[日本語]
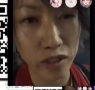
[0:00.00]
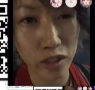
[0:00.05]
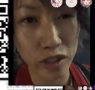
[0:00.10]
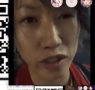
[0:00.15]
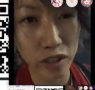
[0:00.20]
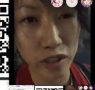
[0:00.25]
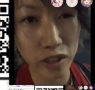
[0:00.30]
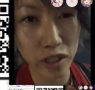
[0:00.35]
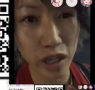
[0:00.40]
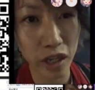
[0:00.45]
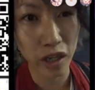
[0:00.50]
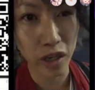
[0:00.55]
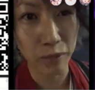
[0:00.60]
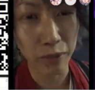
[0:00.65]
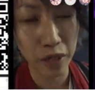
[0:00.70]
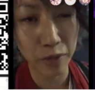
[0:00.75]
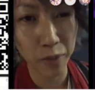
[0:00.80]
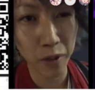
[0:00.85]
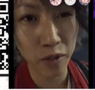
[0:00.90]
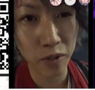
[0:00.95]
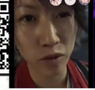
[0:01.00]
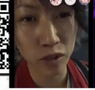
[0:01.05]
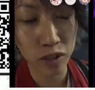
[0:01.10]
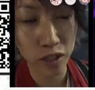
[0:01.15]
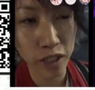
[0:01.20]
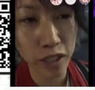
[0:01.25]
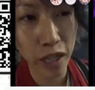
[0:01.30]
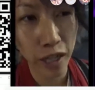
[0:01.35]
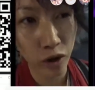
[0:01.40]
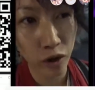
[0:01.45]
れ
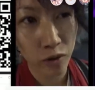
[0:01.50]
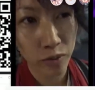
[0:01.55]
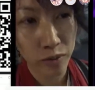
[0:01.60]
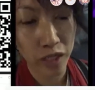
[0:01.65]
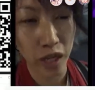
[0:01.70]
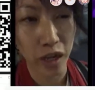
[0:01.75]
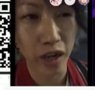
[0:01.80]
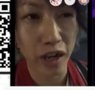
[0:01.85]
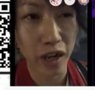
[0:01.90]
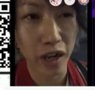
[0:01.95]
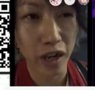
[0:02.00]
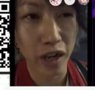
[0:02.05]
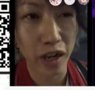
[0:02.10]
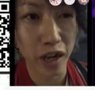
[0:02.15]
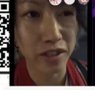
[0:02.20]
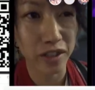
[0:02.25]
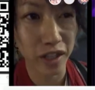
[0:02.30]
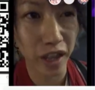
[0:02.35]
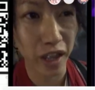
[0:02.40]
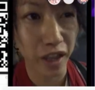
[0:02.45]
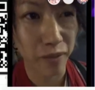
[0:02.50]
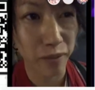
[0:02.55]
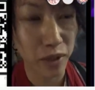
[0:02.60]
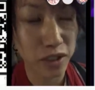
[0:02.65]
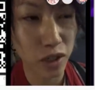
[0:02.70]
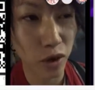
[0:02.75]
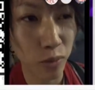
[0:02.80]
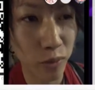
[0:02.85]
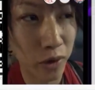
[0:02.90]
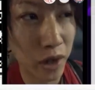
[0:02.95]
パルパルも好きだよみたいな感じ
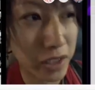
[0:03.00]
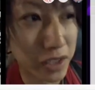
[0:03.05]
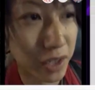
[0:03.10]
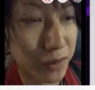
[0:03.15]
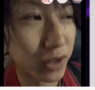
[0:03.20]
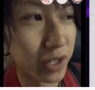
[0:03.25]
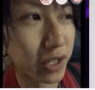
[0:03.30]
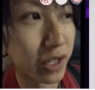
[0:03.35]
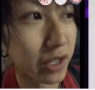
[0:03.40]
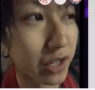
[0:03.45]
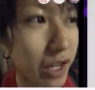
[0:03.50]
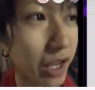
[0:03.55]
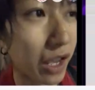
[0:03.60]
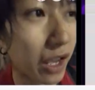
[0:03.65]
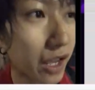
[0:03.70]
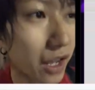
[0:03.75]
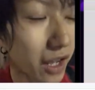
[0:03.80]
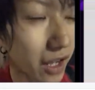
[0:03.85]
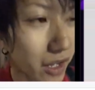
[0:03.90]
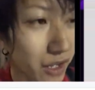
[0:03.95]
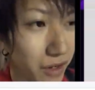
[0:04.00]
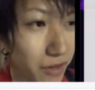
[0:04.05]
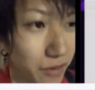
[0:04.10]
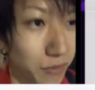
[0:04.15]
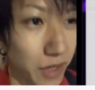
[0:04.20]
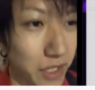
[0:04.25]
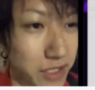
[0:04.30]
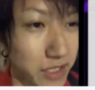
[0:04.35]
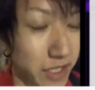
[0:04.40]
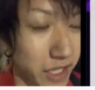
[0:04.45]
で、めっちゃ思わせぶりなね、
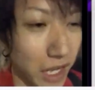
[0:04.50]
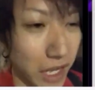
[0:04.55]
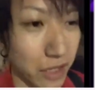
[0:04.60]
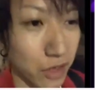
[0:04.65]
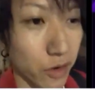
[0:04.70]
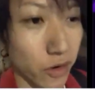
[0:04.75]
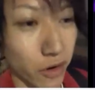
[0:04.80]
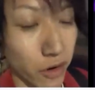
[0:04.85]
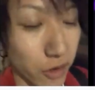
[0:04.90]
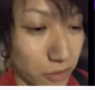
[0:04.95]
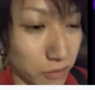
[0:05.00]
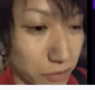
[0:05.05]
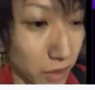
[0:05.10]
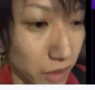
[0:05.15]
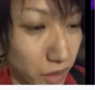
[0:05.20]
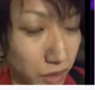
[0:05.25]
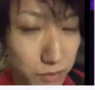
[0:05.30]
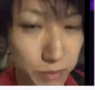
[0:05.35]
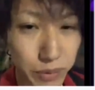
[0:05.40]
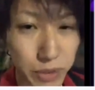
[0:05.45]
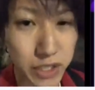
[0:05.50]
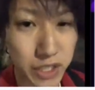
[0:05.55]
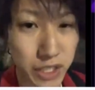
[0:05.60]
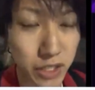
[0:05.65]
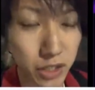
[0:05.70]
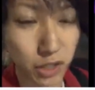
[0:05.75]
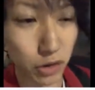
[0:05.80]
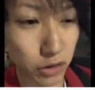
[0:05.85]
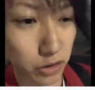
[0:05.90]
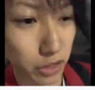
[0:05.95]
マジであの、美
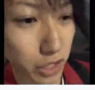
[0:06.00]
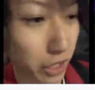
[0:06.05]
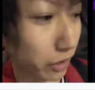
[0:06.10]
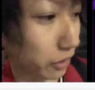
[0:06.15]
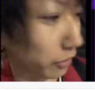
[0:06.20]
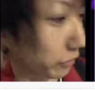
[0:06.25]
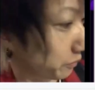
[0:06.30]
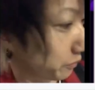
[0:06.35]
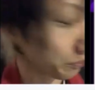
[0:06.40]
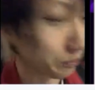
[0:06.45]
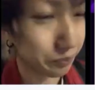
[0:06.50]
人曲だよ。